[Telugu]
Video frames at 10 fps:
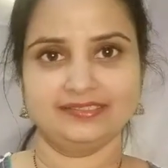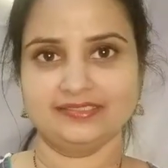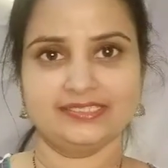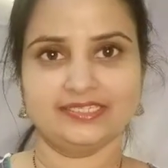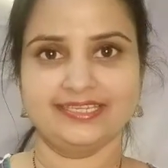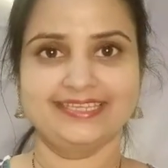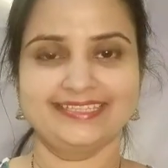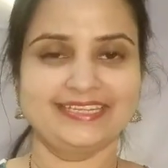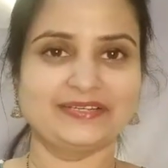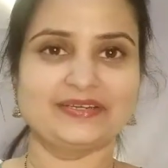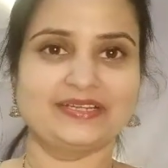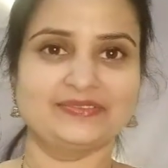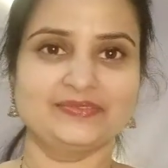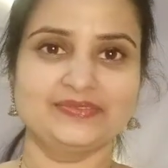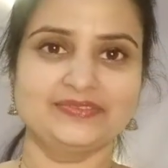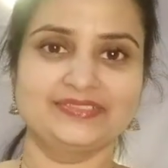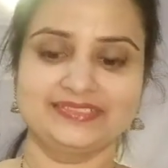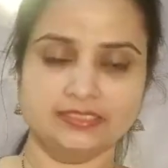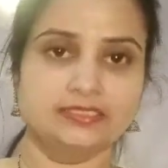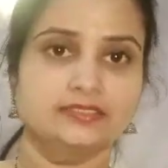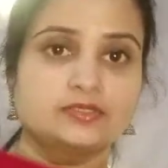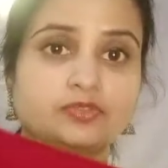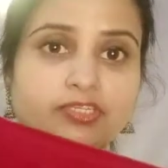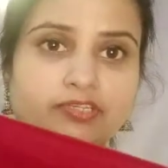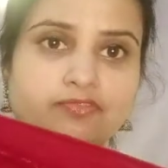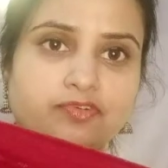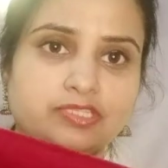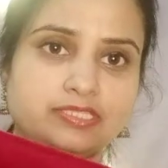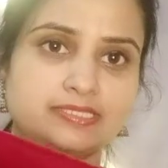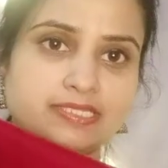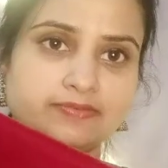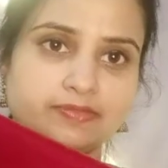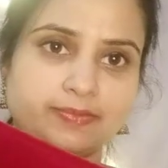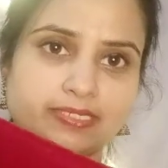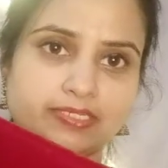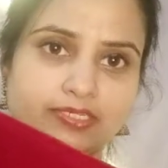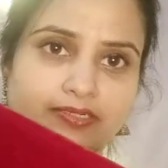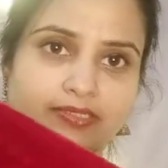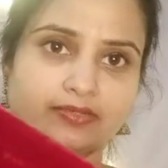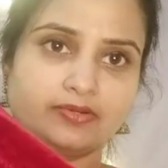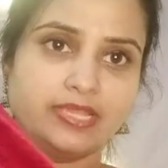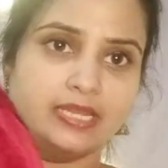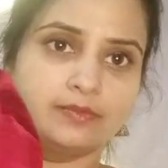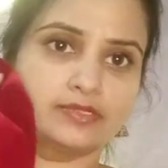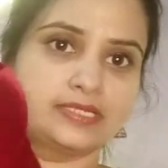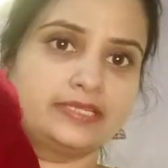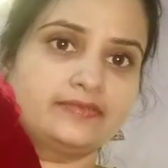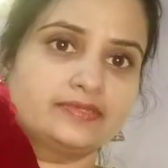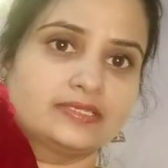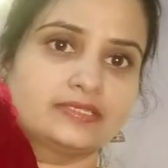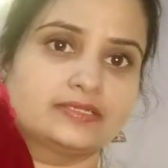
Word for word: స్టిచ్చింగ్ అయితే నాకు రాదు సో త్రీ ఫోర్త్ స్లీవ్స్ పెట్టించాను ఇది కూడా ఎల్బో స్లీవ్స్